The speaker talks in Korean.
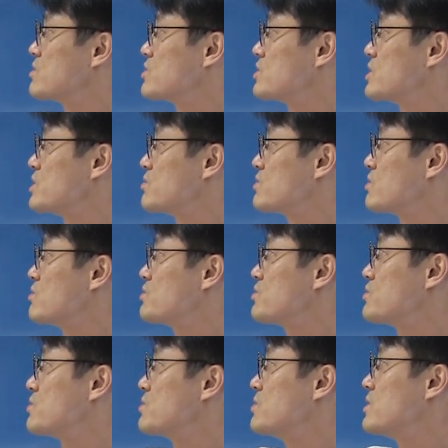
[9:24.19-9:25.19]
취소 청구
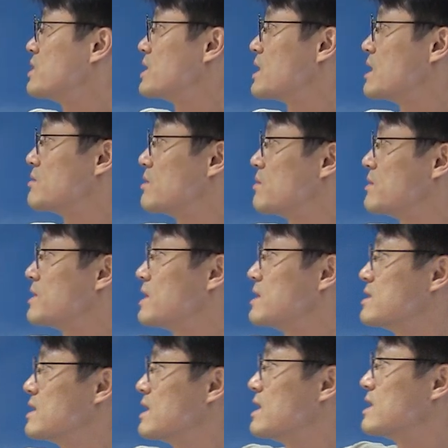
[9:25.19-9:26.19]
소송을 대법원에
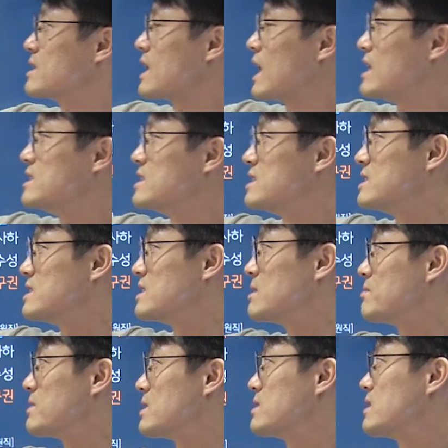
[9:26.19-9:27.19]
의한 단심
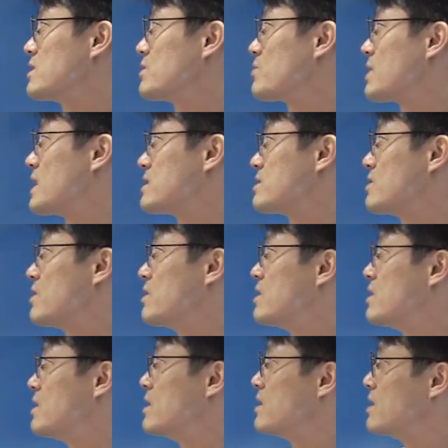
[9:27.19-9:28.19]
재판에 의하도록 하는 것.